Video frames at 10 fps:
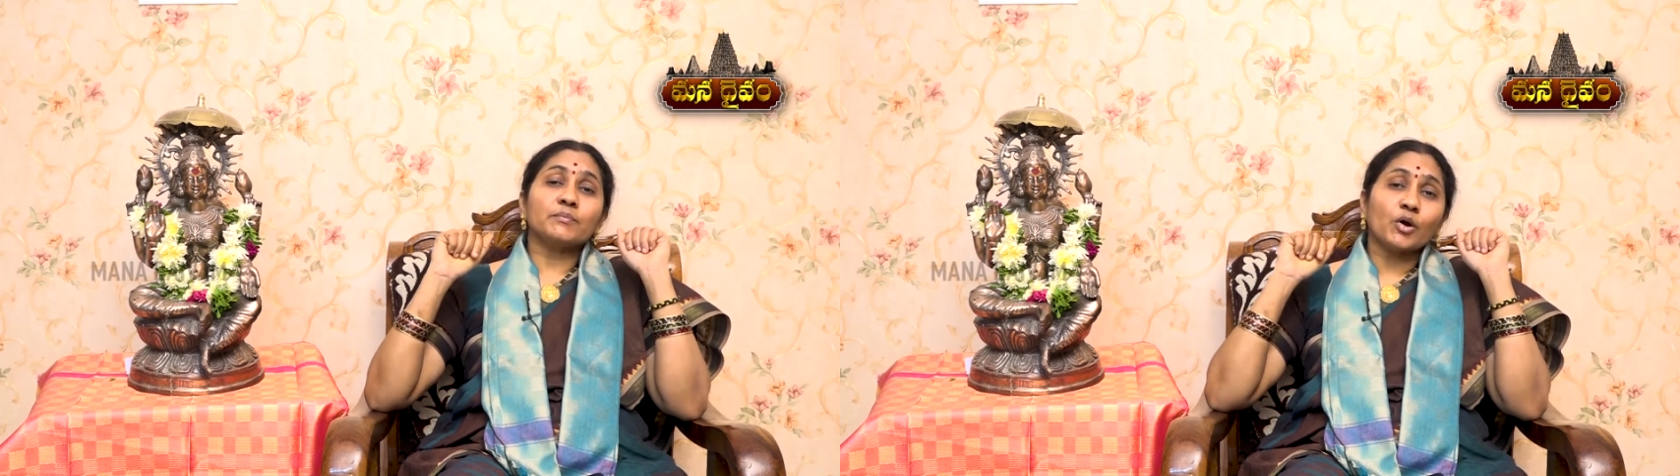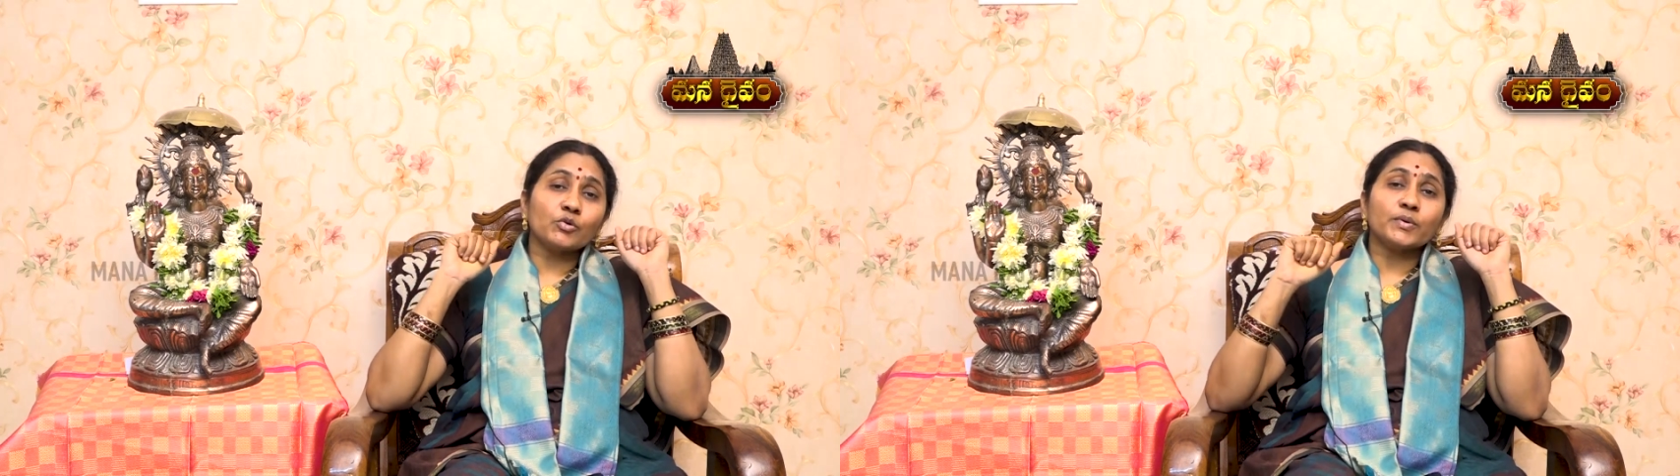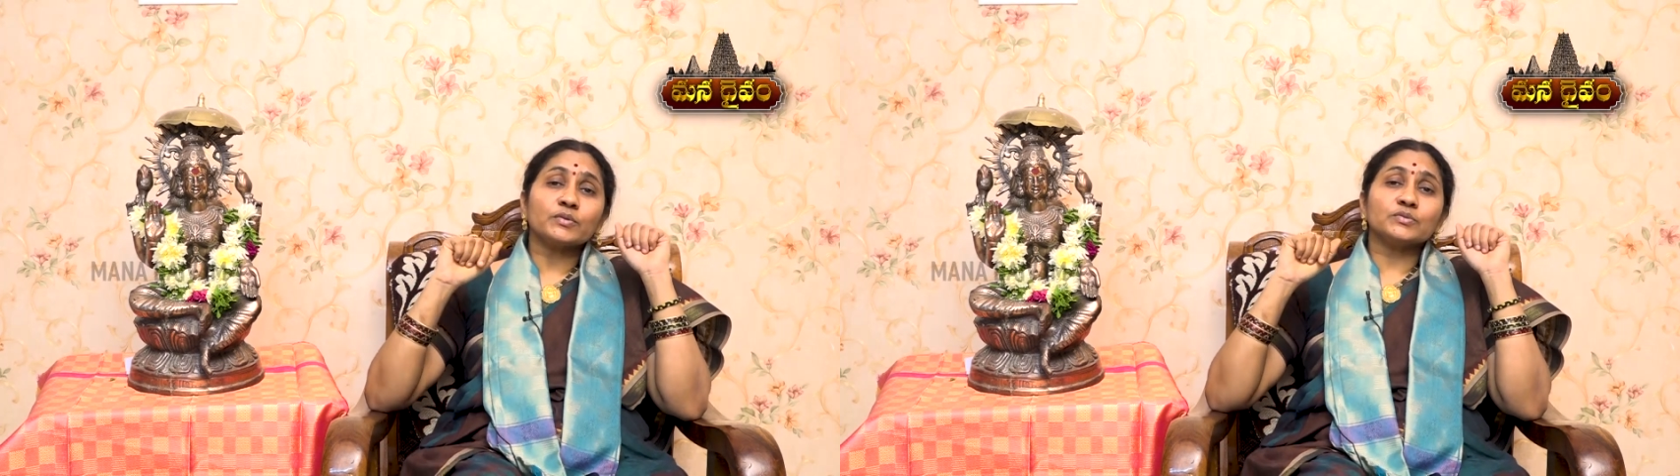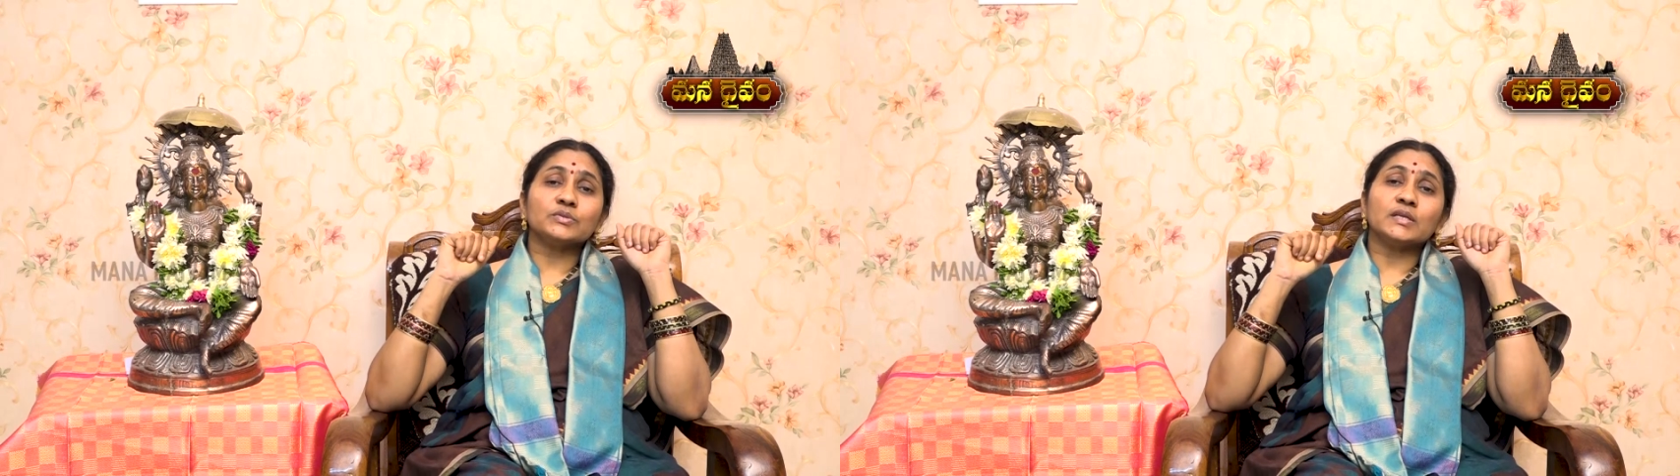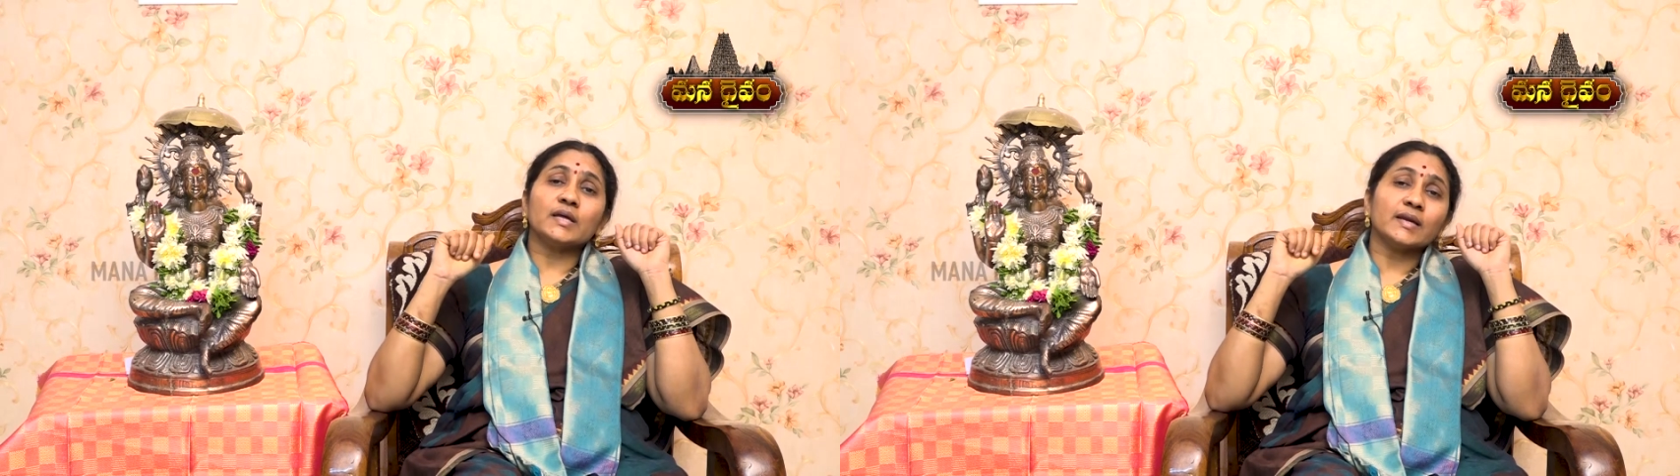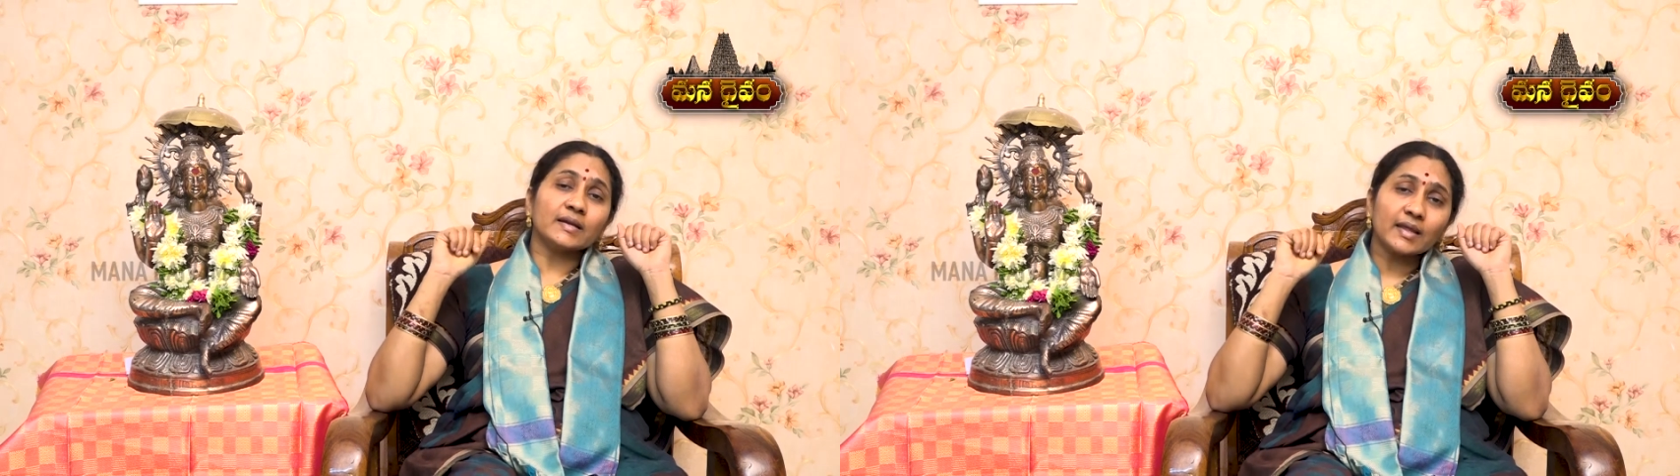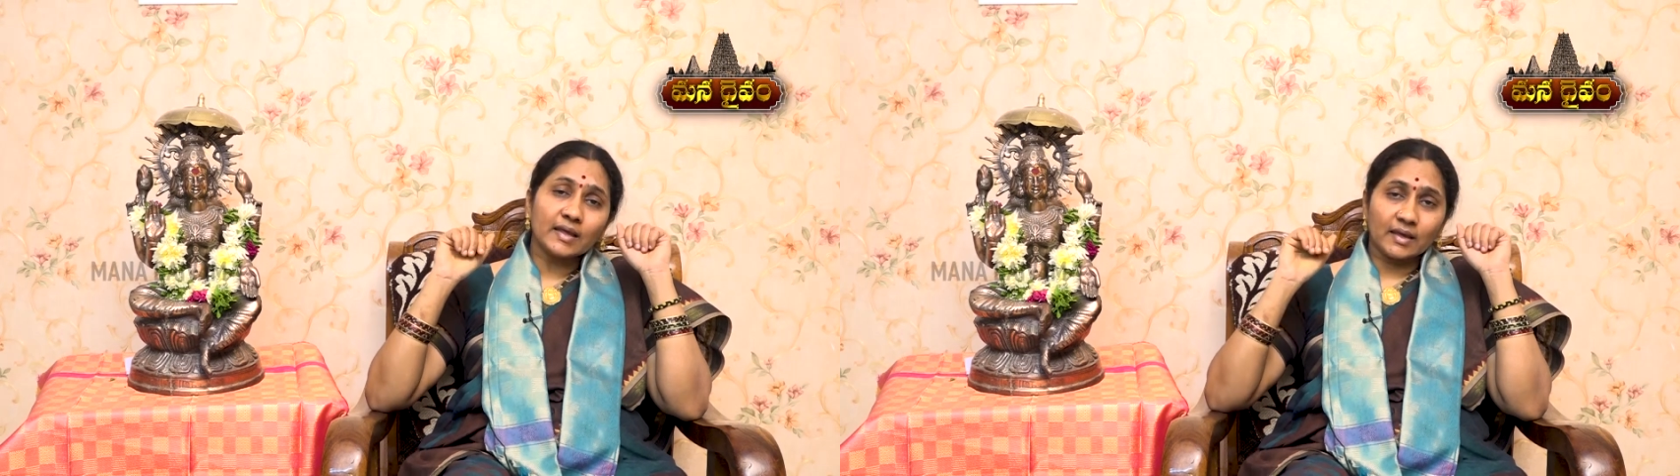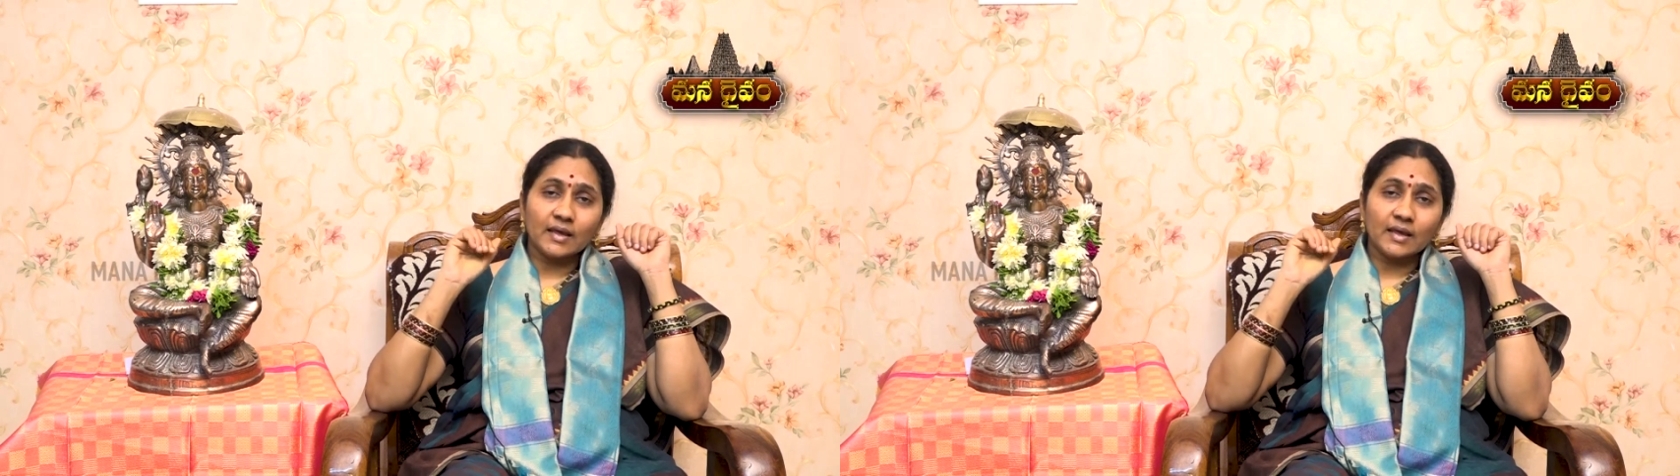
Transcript: బాగుపడుతుంది అని అంటే